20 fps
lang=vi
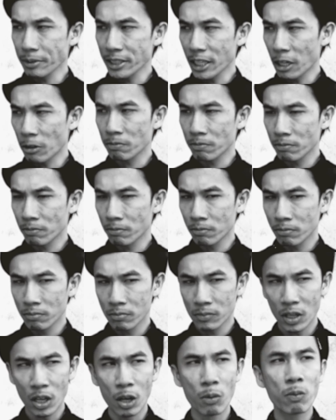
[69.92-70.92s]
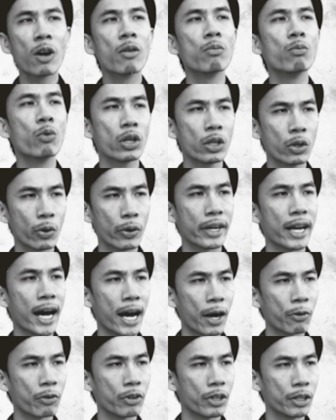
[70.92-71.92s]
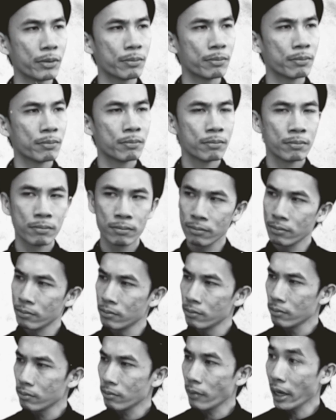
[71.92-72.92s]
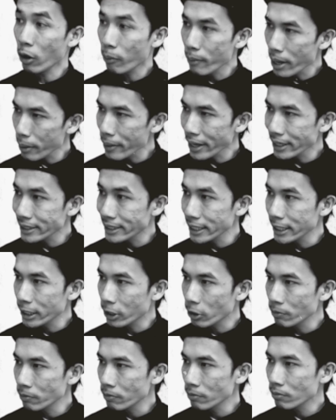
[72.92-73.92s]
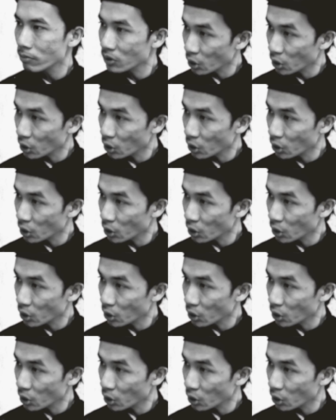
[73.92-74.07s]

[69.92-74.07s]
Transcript: giáp xong, ông không muốn đổi đào nữa. Mày có béc benzin không?